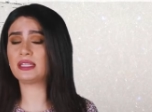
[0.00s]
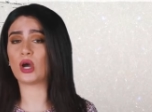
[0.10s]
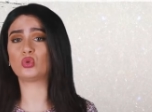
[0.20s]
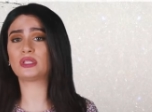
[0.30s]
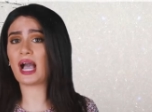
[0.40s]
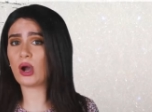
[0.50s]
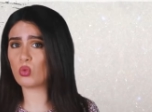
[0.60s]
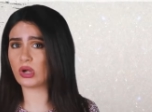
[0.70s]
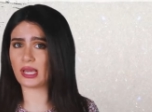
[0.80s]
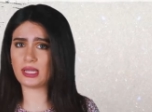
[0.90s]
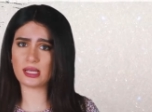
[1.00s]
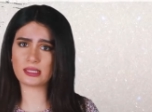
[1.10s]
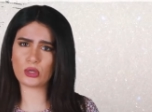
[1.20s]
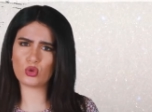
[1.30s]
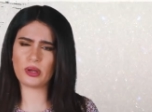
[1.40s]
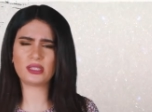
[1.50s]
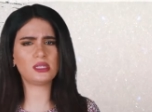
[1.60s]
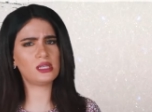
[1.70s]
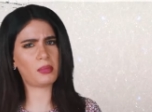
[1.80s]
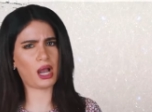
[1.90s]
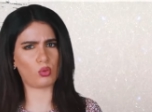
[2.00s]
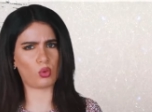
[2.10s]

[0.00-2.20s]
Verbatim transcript: أنه تحول إلى سيكوباتي مع